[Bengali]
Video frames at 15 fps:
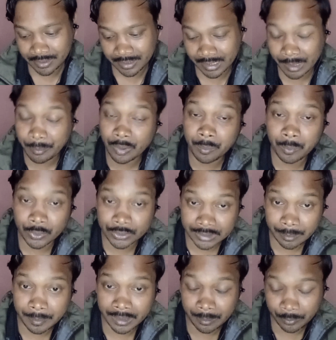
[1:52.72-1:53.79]
কেমন মজা
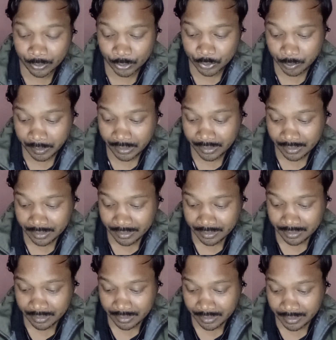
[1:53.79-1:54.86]
পেলে বলো তুমি
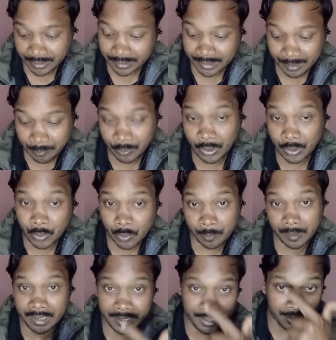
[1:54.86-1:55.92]
একেই বলে
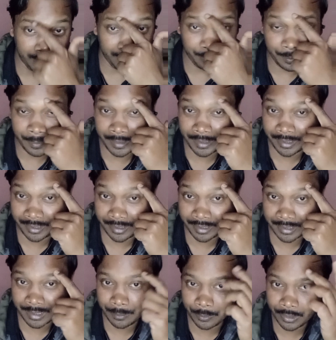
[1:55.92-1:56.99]
কপালের ফের
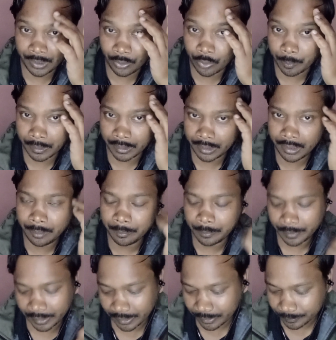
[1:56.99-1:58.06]
একেই বলে কপালের
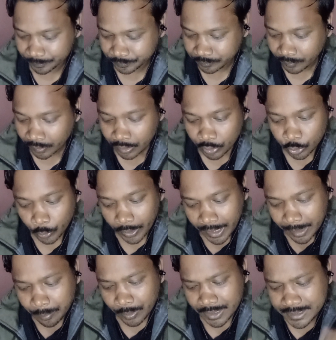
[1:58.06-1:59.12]
ফের তো
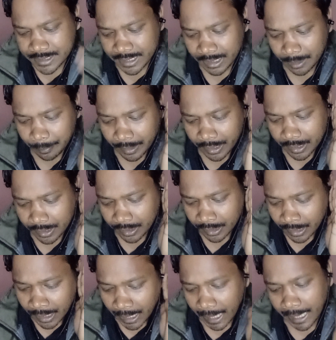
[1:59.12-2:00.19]
এই বলে শেয়াল ভাইয়া
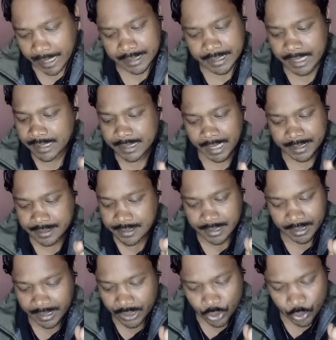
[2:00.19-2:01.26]
আগের দিনে তাচ্ছিল্যের